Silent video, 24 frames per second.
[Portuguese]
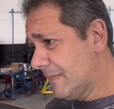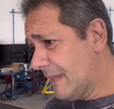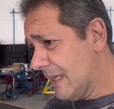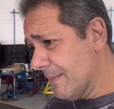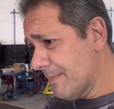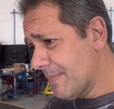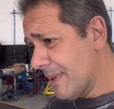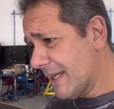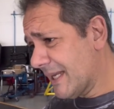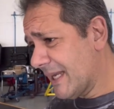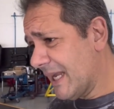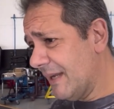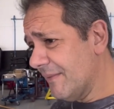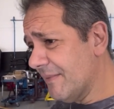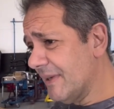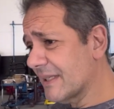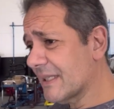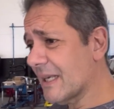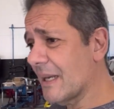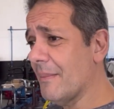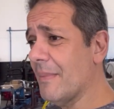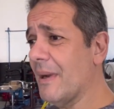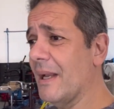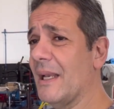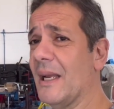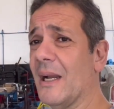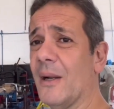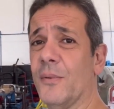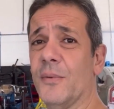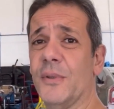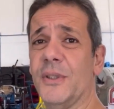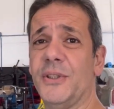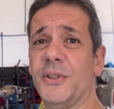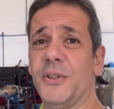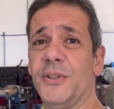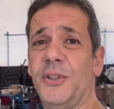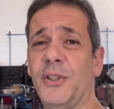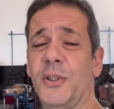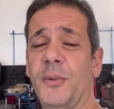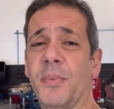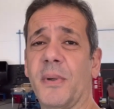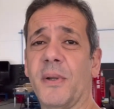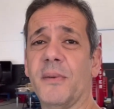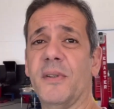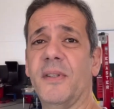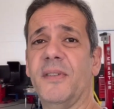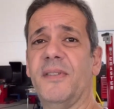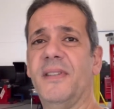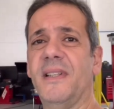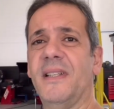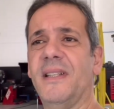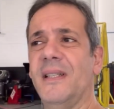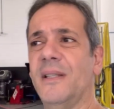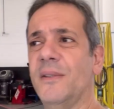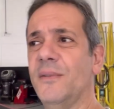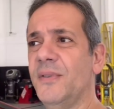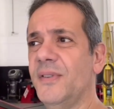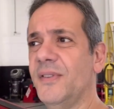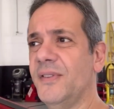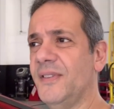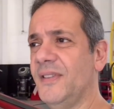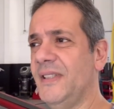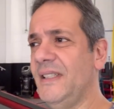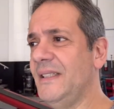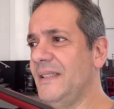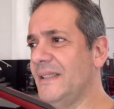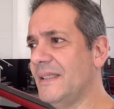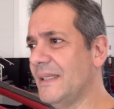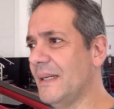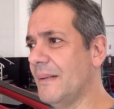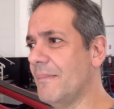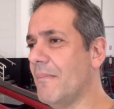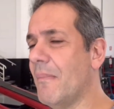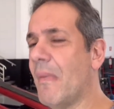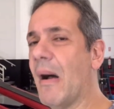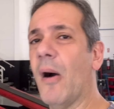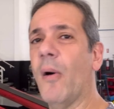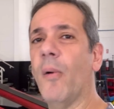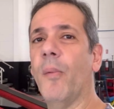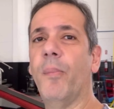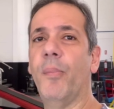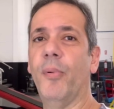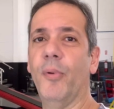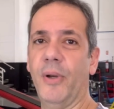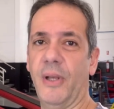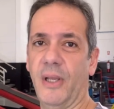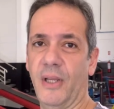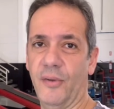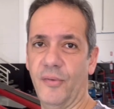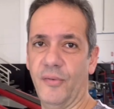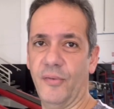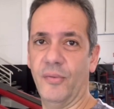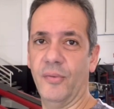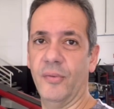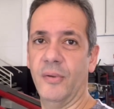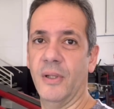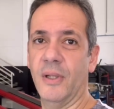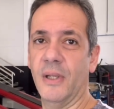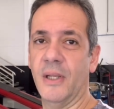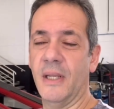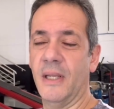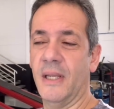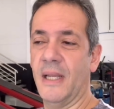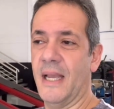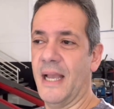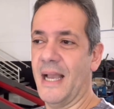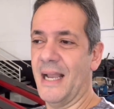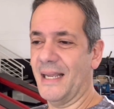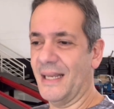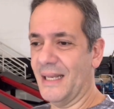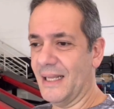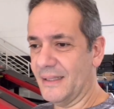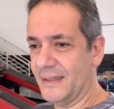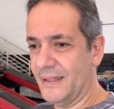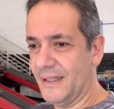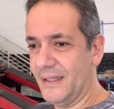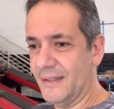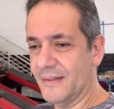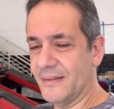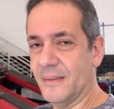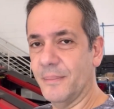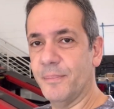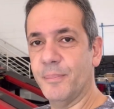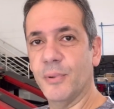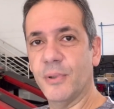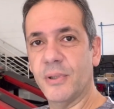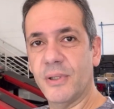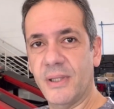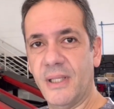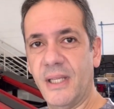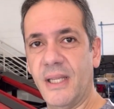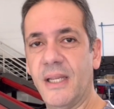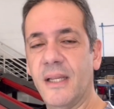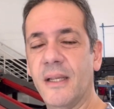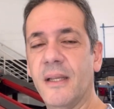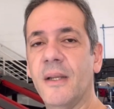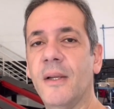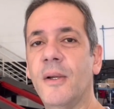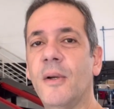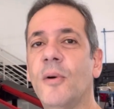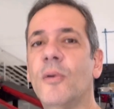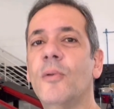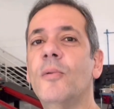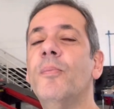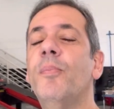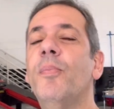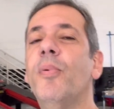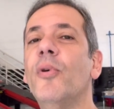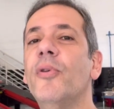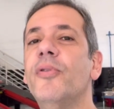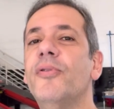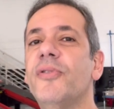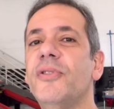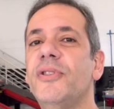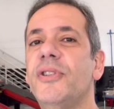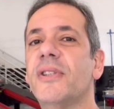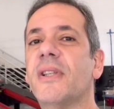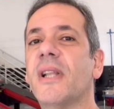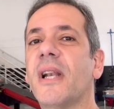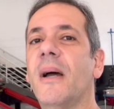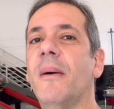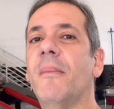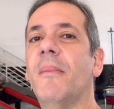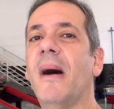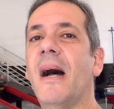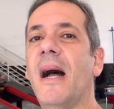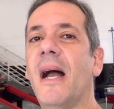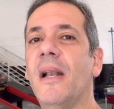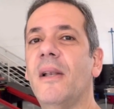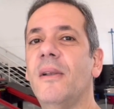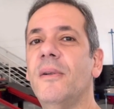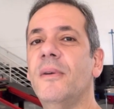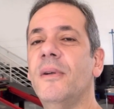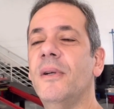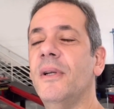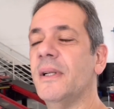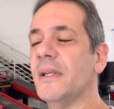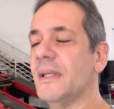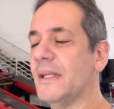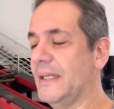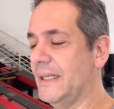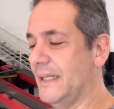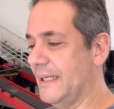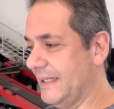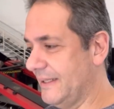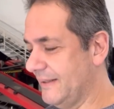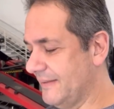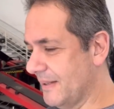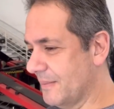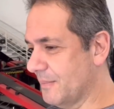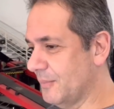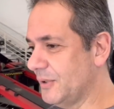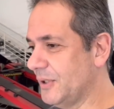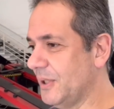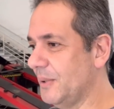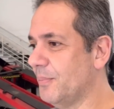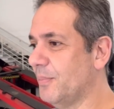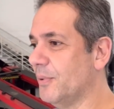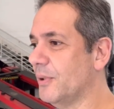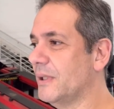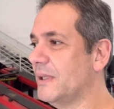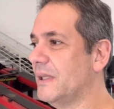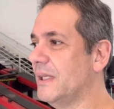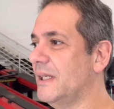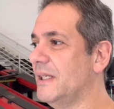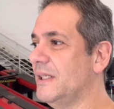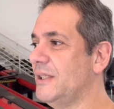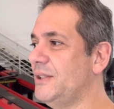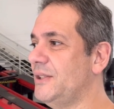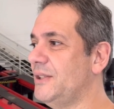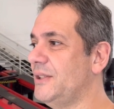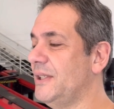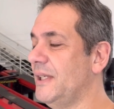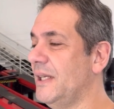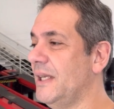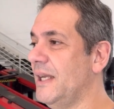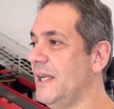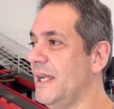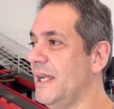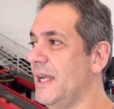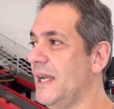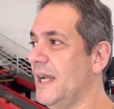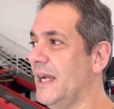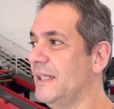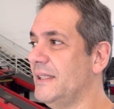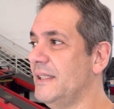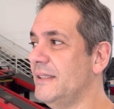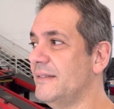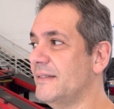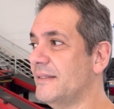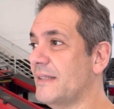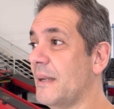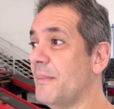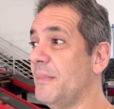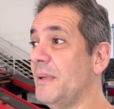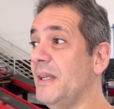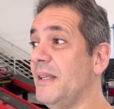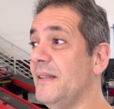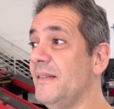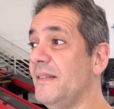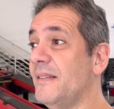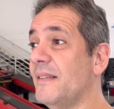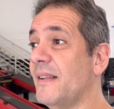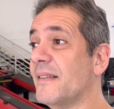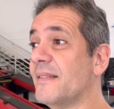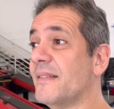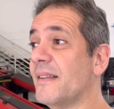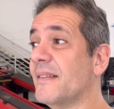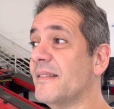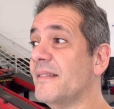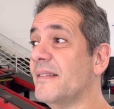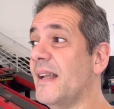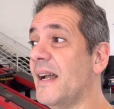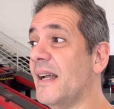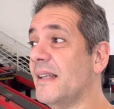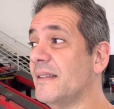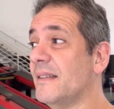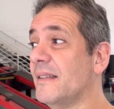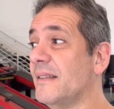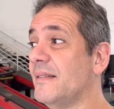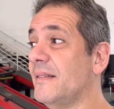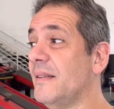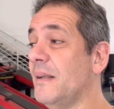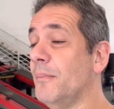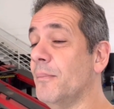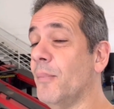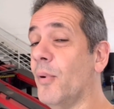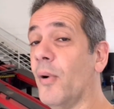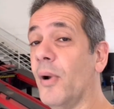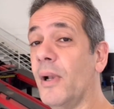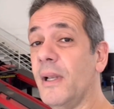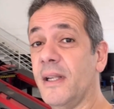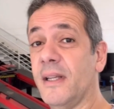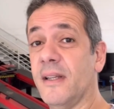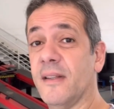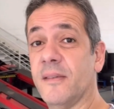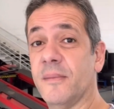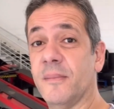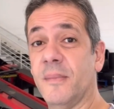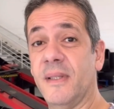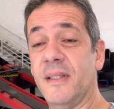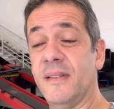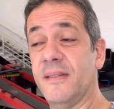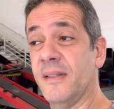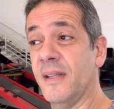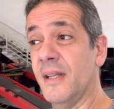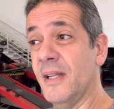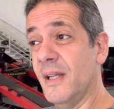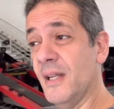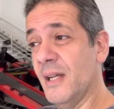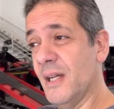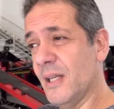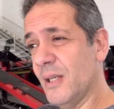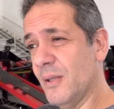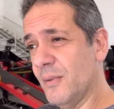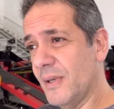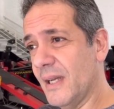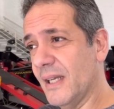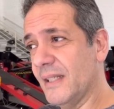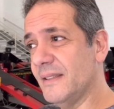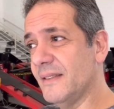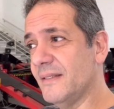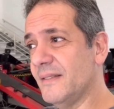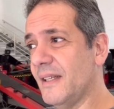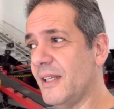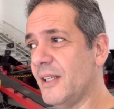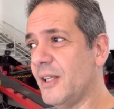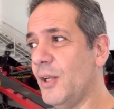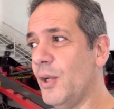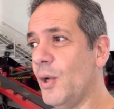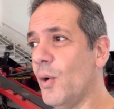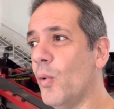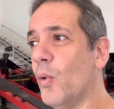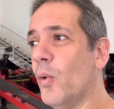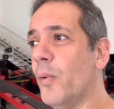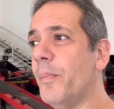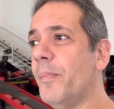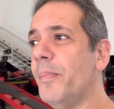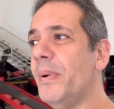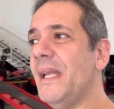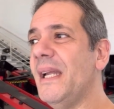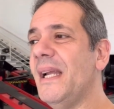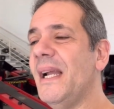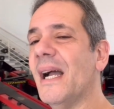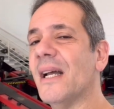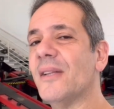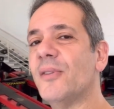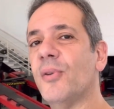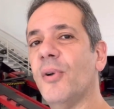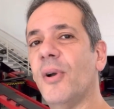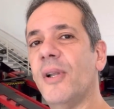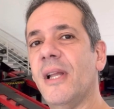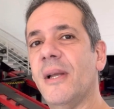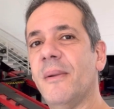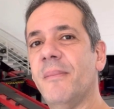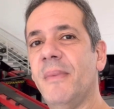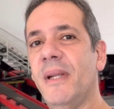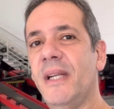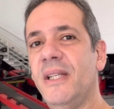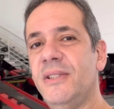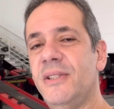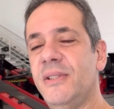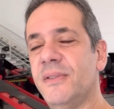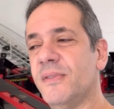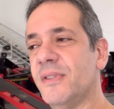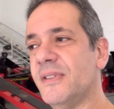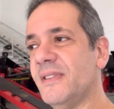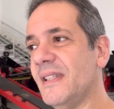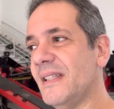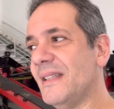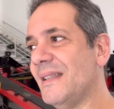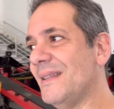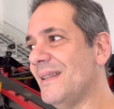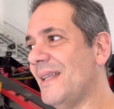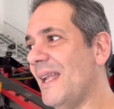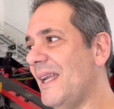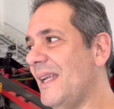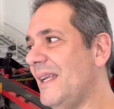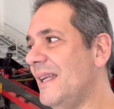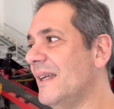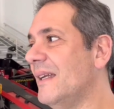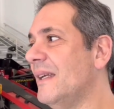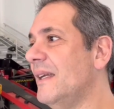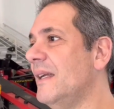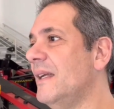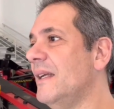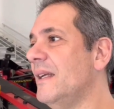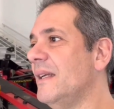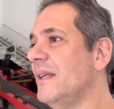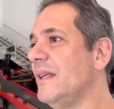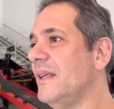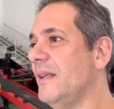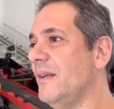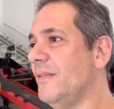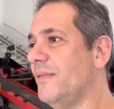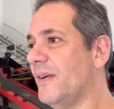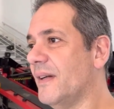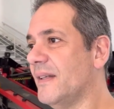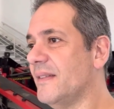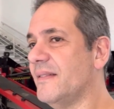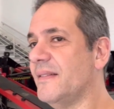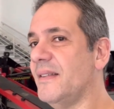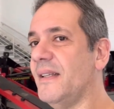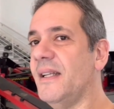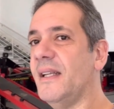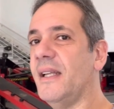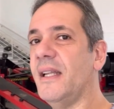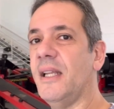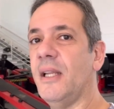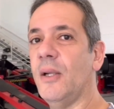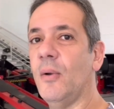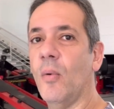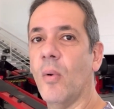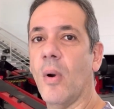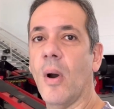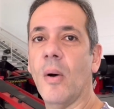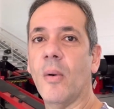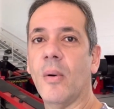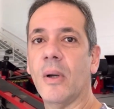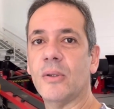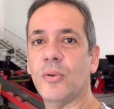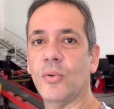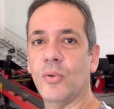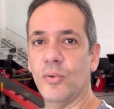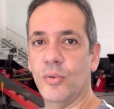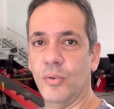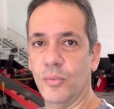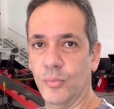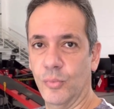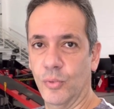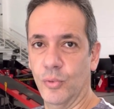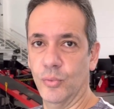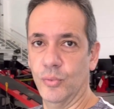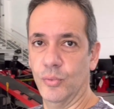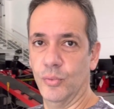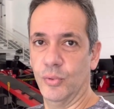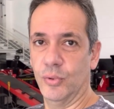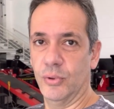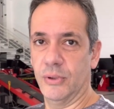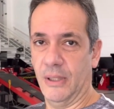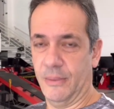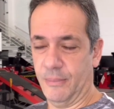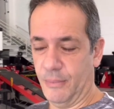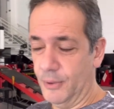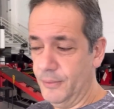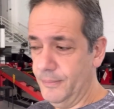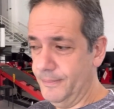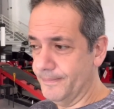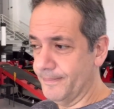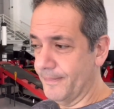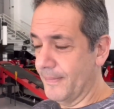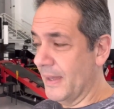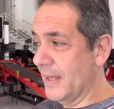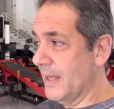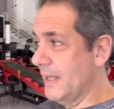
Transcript: para quem vai trabalhar hoje, eu digo para você: não sinta mal por isso. Agradeça por ter um posto de trabalho, né? isso é muito importante. A gente sabe que existem essas datas simbólicas, mas não quer dizer que obrigatoriamente você tenha que fazer igual a todo mundo, tá bom?